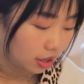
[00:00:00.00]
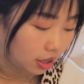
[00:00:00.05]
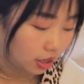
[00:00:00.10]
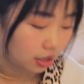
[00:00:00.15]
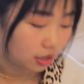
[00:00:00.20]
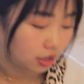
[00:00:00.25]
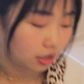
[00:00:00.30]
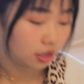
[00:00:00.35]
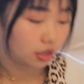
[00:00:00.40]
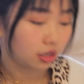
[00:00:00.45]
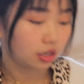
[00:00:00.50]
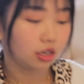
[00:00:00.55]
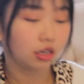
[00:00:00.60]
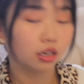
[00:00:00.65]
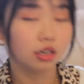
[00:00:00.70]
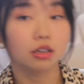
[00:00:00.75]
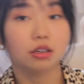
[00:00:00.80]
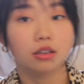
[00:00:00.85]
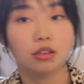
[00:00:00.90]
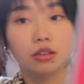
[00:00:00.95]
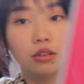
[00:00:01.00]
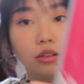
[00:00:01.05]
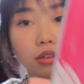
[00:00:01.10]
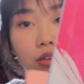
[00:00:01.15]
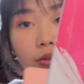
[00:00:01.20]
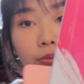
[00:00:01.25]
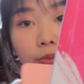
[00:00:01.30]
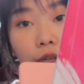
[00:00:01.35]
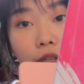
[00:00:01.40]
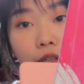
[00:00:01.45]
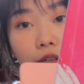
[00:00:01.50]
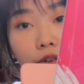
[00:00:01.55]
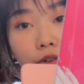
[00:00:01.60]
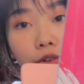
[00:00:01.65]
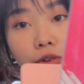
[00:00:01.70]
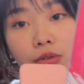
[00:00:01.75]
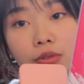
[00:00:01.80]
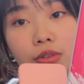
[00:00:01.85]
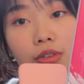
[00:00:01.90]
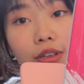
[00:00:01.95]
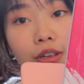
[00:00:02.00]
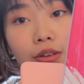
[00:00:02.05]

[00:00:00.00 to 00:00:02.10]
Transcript: 以及《生命的重